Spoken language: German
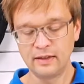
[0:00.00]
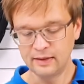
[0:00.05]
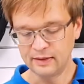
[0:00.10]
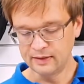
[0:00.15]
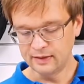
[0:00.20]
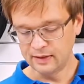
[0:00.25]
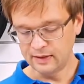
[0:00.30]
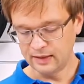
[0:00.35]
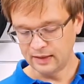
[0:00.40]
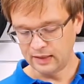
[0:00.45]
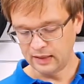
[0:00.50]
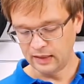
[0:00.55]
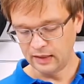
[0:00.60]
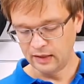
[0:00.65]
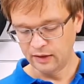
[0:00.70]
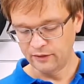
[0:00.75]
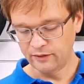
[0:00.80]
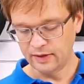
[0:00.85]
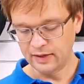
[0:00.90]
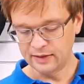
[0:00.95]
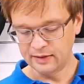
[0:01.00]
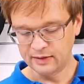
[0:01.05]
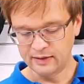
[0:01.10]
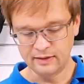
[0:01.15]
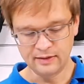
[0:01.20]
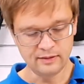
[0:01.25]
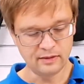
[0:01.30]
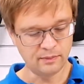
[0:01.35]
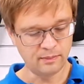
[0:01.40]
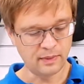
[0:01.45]
In der Regel werden
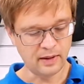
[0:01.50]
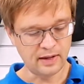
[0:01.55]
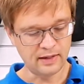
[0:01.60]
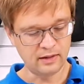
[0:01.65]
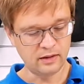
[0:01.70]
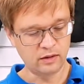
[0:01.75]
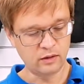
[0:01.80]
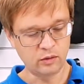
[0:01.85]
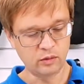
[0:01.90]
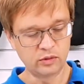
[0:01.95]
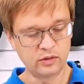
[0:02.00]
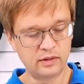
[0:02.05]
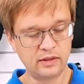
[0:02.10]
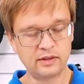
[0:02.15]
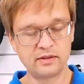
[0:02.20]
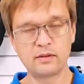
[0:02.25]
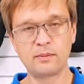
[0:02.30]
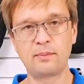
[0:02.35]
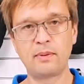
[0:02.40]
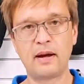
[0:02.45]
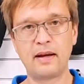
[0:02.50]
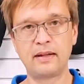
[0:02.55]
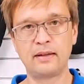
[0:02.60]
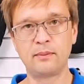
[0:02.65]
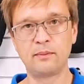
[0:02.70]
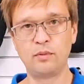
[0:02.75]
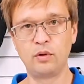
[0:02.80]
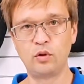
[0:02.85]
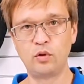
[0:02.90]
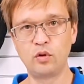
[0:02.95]
diese beiden und diese
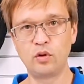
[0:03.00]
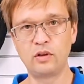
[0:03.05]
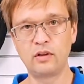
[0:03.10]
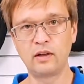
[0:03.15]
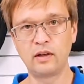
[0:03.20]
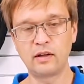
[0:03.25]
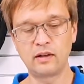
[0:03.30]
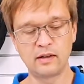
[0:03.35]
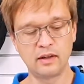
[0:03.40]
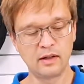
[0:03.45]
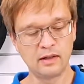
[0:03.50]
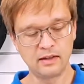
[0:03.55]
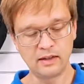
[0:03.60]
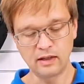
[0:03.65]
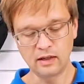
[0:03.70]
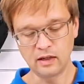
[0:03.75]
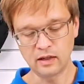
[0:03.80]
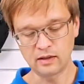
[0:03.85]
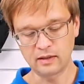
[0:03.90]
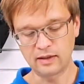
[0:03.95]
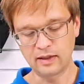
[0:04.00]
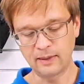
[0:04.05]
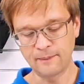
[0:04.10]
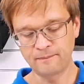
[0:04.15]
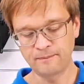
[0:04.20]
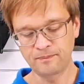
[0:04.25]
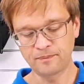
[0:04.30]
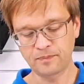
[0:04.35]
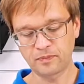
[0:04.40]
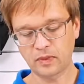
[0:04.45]
beiden benötigt, je
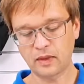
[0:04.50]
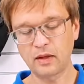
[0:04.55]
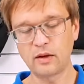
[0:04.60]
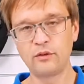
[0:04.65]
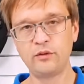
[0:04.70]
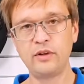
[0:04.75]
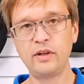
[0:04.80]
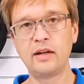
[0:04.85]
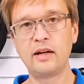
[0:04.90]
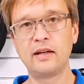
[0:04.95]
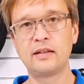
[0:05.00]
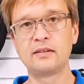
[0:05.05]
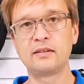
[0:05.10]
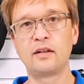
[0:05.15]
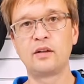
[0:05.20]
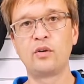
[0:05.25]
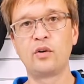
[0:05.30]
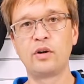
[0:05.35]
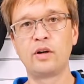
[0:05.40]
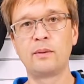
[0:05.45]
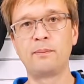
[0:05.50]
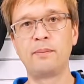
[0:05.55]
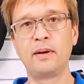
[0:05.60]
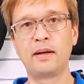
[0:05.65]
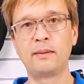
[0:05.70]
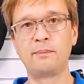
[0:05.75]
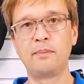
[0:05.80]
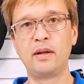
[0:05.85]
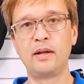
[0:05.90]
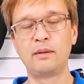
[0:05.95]
nachdem, wie ihr es an eurer
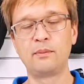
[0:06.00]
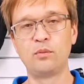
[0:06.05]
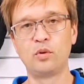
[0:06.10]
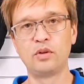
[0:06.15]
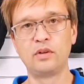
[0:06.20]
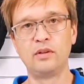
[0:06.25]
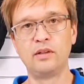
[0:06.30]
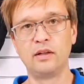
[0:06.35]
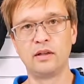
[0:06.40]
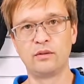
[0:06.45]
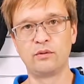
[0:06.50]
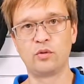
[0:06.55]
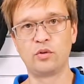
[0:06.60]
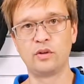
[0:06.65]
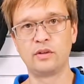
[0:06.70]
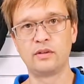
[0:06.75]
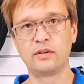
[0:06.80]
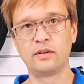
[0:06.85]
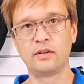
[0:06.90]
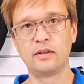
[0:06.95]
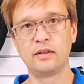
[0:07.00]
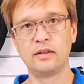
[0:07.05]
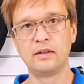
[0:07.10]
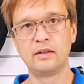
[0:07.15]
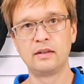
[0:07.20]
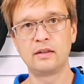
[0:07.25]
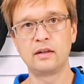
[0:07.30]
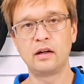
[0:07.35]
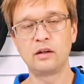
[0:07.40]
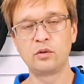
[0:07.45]
Backplate montieren wollt.
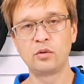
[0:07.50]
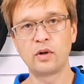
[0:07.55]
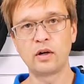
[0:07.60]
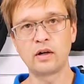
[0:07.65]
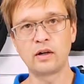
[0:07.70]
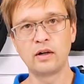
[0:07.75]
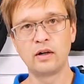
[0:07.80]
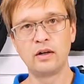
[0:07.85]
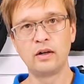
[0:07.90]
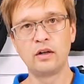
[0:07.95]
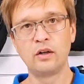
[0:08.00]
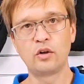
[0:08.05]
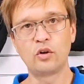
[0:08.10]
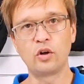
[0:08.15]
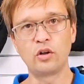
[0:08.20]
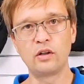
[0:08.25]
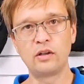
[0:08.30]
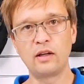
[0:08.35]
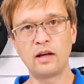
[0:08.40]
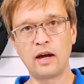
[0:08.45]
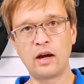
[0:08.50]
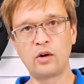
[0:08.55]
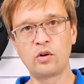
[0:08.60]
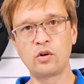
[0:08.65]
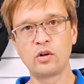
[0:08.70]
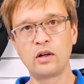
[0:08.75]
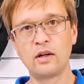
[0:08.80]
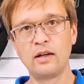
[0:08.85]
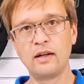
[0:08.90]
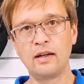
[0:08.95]
Dadurch könnt ihr
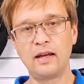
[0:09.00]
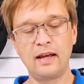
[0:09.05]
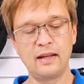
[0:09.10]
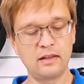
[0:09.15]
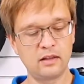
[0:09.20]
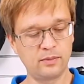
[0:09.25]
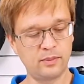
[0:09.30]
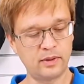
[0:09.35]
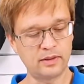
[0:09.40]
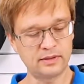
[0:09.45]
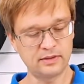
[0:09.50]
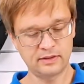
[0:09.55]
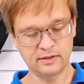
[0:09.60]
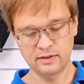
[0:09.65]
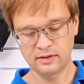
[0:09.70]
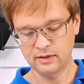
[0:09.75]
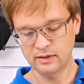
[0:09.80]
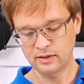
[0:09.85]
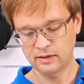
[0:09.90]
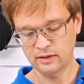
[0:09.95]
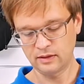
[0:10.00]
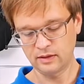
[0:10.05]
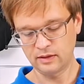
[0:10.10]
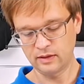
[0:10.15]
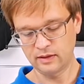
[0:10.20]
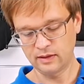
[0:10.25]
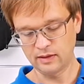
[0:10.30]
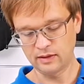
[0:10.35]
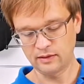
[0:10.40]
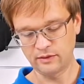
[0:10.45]
auch etwas
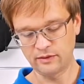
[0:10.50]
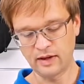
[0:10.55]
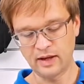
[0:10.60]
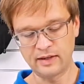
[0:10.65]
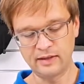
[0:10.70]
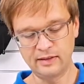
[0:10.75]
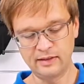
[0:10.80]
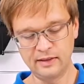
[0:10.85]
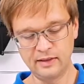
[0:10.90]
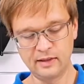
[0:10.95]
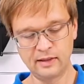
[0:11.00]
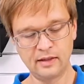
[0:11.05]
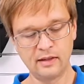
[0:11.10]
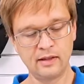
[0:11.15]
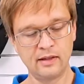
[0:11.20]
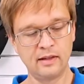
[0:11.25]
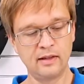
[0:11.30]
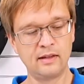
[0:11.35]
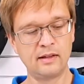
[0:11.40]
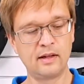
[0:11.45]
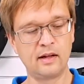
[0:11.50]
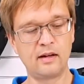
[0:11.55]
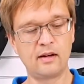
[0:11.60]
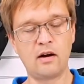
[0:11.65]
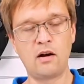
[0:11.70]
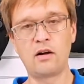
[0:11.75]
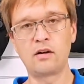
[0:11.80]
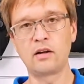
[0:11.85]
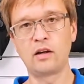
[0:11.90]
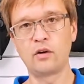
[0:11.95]
variieren in der
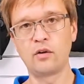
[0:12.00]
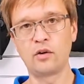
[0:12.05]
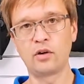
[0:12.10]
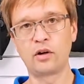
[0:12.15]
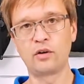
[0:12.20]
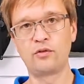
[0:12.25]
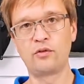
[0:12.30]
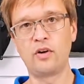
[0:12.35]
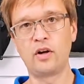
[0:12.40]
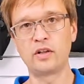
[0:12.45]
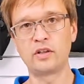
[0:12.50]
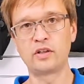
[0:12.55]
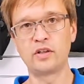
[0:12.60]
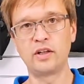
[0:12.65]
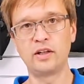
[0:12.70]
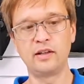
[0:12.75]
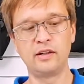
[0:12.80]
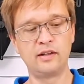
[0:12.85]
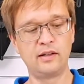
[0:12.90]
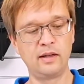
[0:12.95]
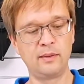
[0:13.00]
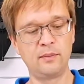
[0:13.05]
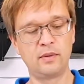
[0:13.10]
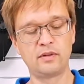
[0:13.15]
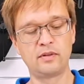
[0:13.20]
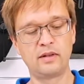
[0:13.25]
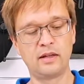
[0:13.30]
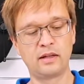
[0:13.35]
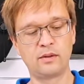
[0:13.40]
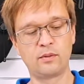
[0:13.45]
Lage eurer Flasche, indem
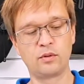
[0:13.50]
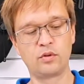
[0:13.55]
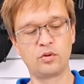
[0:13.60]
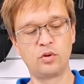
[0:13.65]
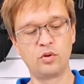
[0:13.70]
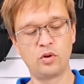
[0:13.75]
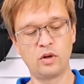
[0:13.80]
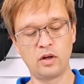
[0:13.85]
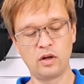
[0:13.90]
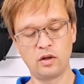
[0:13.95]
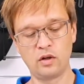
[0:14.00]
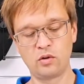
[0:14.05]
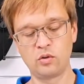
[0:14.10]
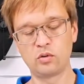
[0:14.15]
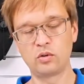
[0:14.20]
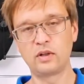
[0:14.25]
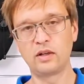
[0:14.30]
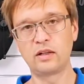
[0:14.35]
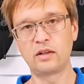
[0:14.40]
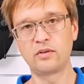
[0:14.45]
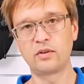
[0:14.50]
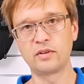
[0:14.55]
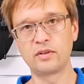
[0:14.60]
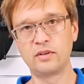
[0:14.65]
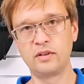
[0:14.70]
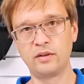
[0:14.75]
ihr sie etwas höher oder etwas